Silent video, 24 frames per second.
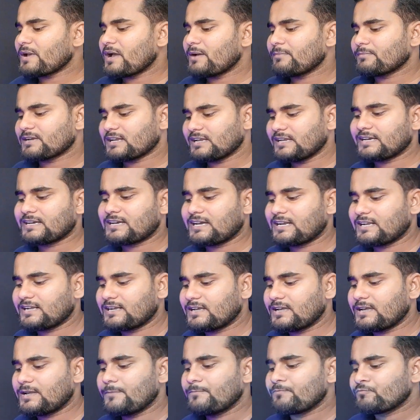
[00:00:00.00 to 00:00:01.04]
पे हम क्लिक
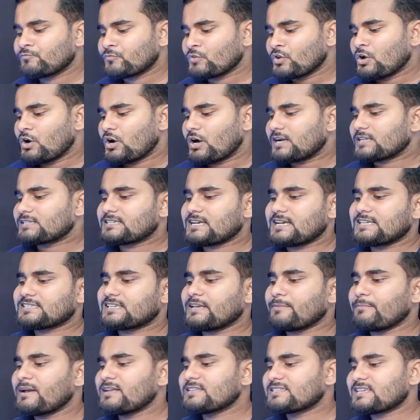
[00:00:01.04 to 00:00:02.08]
करेंगे और
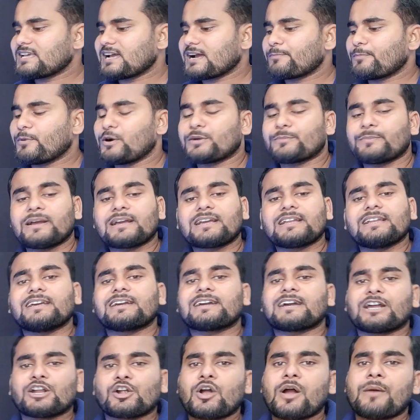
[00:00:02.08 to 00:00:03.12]
जैसे मैं जैकपॉट पे क्लिक
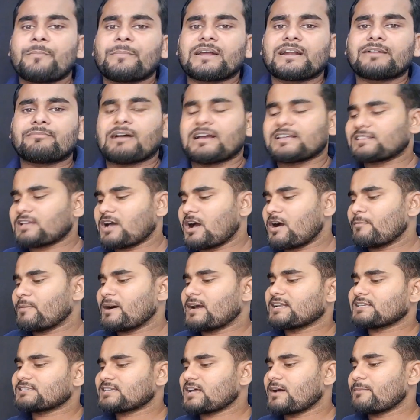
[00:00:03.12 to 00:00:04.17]
करूँगा मेरे भाई तो
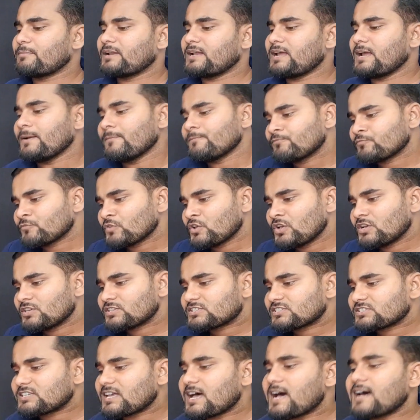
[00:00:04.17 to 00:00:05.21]
हमारे सामने
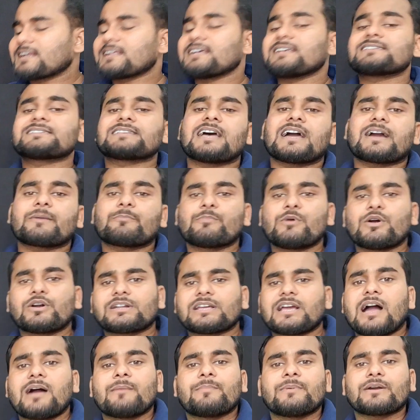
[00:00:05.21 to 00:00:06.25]
सारे जैकपॉट
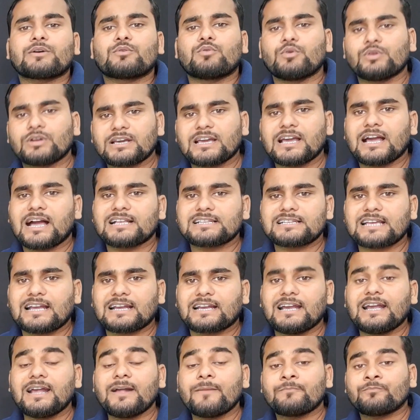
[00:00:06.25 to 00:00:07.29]
यहाँ पे खुल के आ
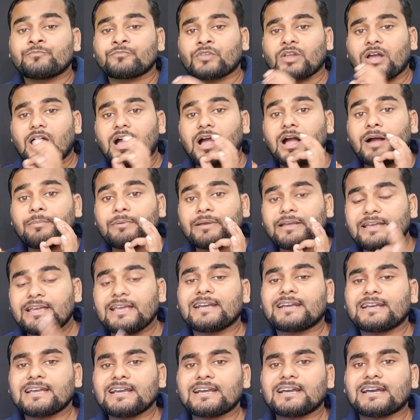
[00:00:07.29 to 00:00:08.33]
जाएंगे अब
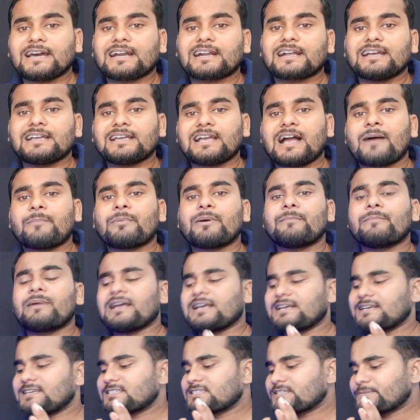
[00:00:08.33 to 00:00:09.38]
एक एक करके यहाँ पे
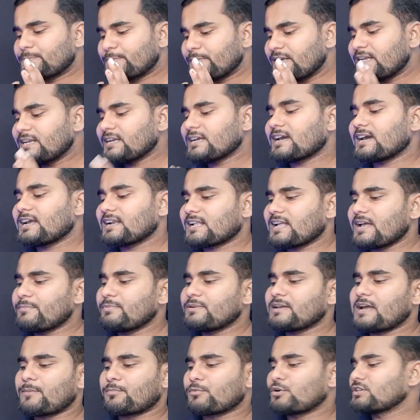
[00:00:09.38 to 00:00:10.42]
मैं स्पिन करके
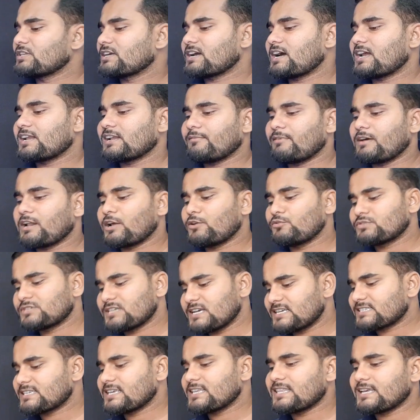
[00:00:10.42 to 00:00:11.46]
भी आपको दिखाने वाला हूँ
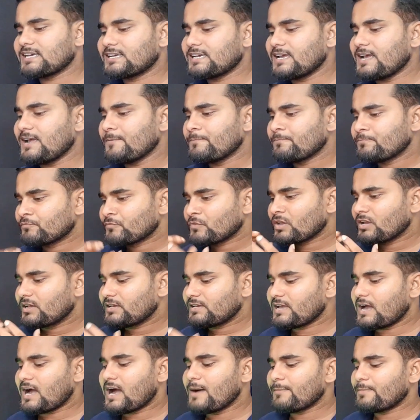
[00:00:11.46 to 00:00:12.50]
जैसे देखिए
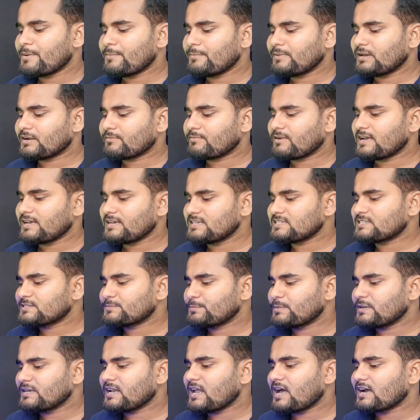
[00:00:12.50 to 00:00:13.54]
यहाँ पे मेरे भाई
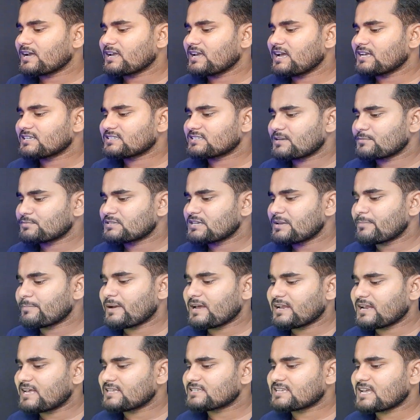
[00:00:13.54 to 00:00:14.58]
स्पिन आ गया सबसे
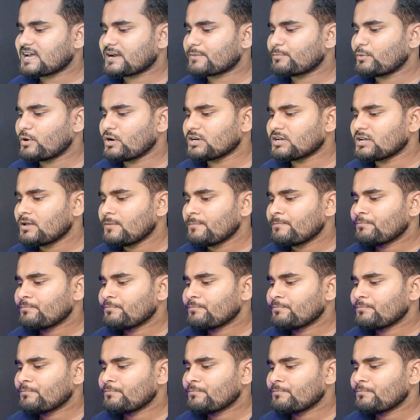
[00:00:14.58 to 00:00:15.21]
पहला जैकपॉट